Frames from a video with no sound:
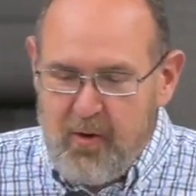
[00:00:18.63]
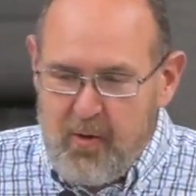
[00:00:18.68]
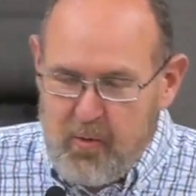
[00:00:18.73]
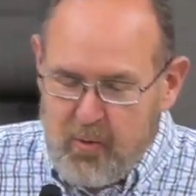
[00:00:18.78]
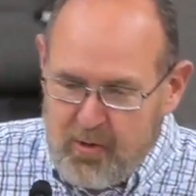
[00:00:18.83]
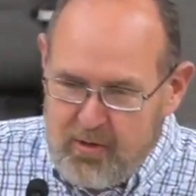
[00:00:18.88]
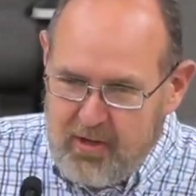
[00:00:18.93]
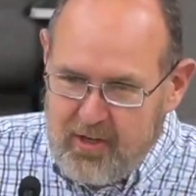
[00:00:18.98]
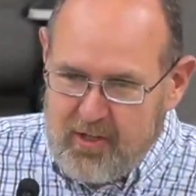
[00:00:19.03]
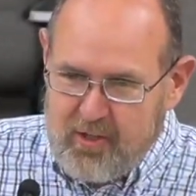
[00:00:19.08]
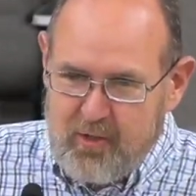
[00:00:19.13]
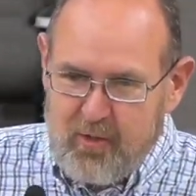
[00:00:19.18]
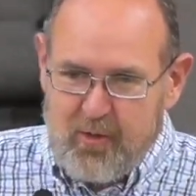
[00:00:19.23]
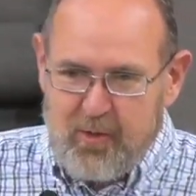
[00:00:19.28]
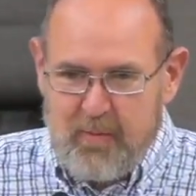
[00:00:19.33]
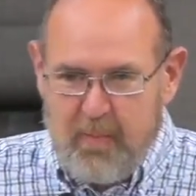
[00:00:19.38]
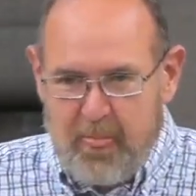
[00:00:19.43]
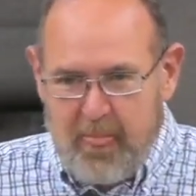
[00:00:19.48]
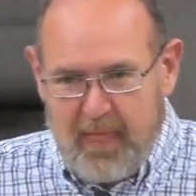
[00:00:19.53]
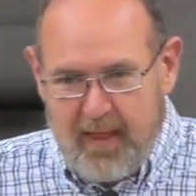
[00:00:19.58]
Вот говорят,
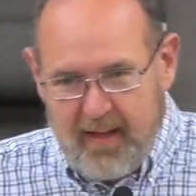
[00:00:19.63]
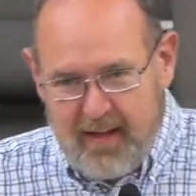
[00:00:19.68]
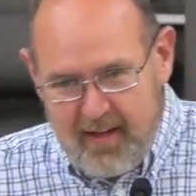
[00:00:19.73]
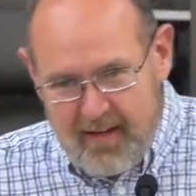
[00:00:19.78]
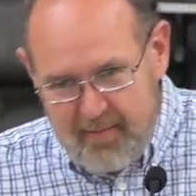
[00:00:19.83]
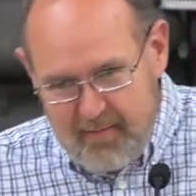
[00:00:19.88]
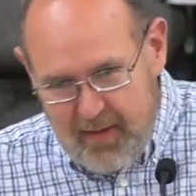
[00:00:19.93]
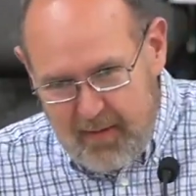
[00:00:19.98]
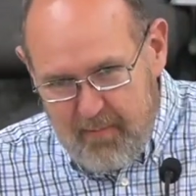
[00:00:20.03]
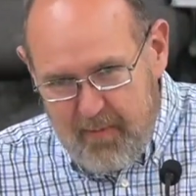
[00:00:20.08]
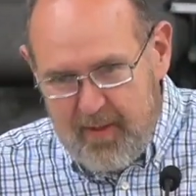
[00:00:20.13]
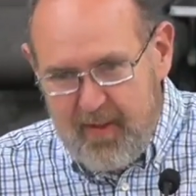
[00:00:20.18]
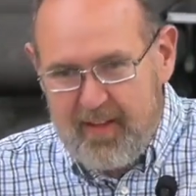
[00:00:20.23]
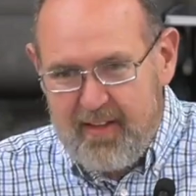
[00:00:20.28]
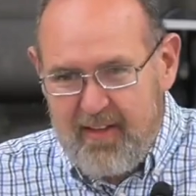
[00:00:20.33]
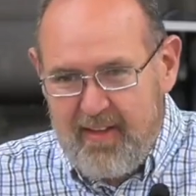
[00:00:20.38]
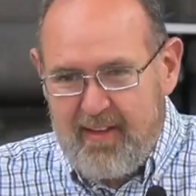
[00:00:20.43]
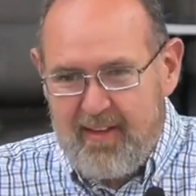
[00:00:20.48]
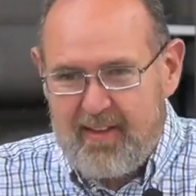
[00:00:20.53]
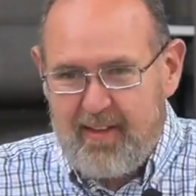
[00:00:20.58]
что э, там,
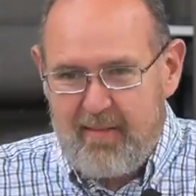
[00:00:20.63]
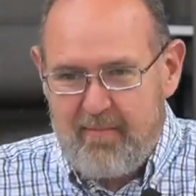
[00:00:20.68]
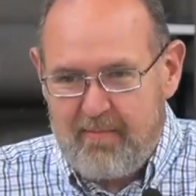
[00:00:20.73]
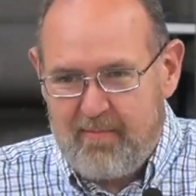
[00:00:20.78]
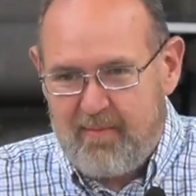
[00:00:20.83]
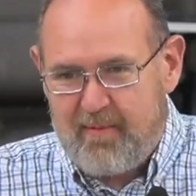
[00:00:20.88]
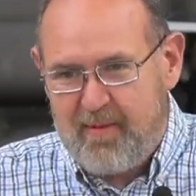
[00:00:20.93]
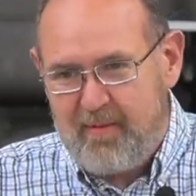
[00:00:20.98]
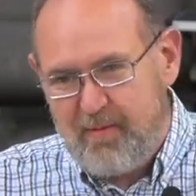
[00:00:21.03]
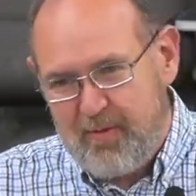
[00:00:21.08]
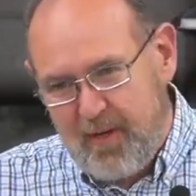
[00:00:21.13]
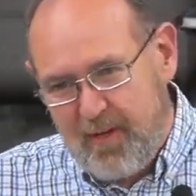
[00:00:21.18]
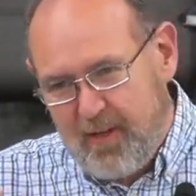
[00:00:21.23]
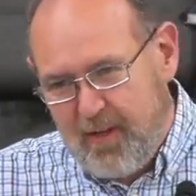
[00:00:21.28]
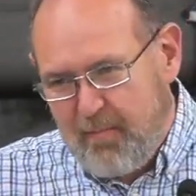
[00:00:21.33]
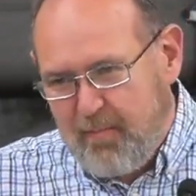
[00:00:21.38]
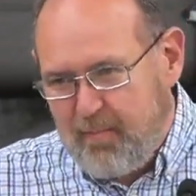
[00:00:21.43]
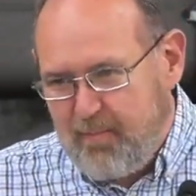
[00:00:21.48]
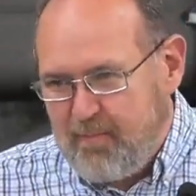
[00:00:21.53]
молодые, там, какие-то